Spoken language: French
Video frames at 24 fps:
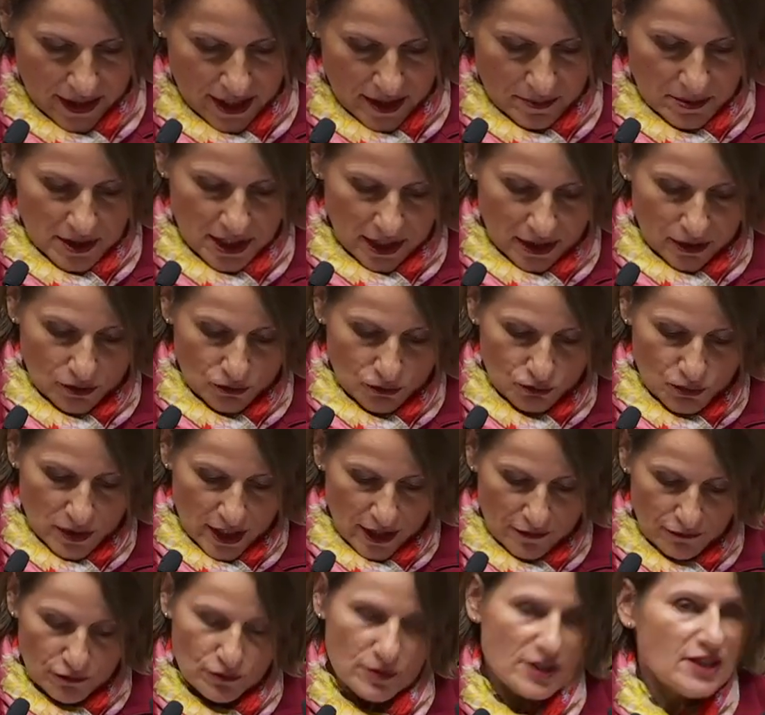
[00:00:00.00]
Eh bien, nous
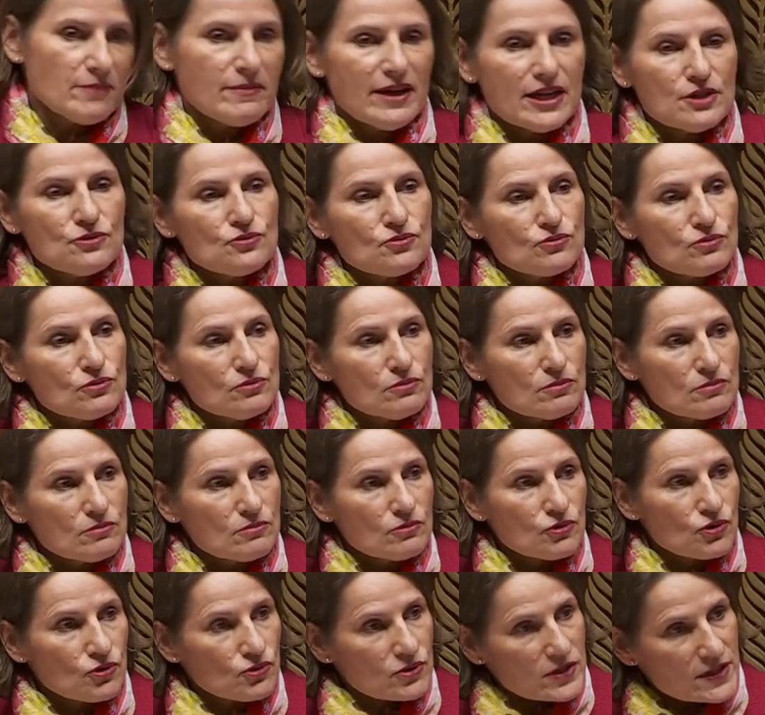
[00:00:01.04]
n'avons débattu
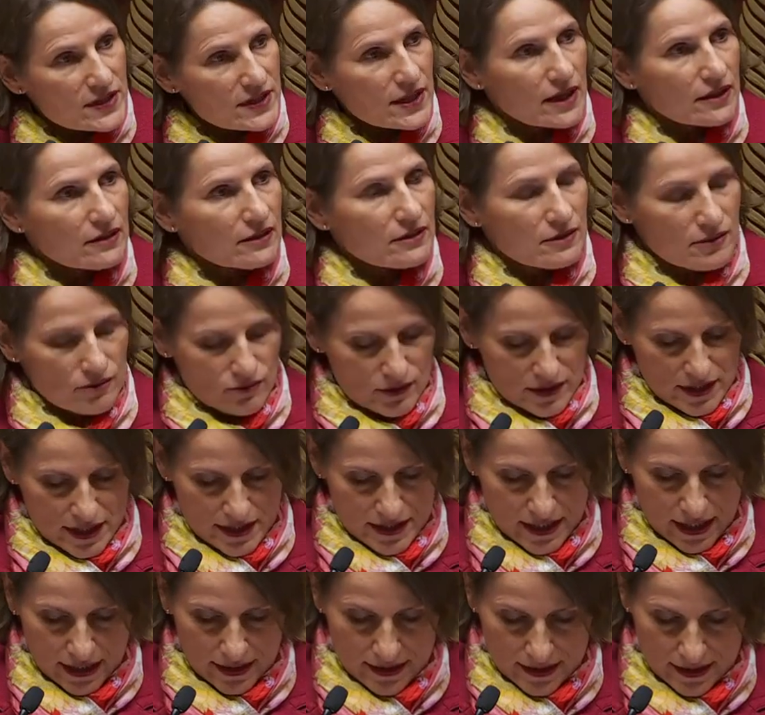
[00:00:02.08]
que cinq de
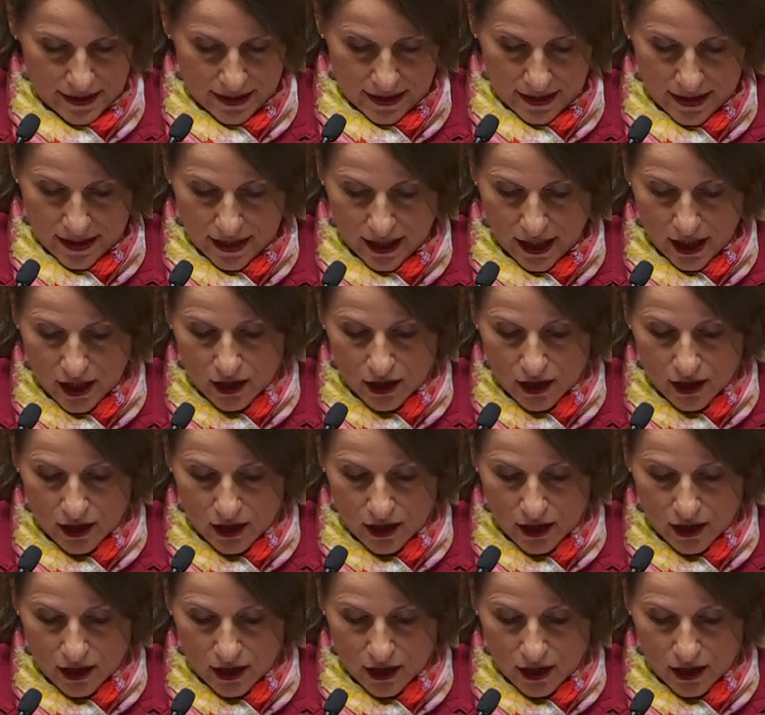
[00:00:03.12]
ces articles.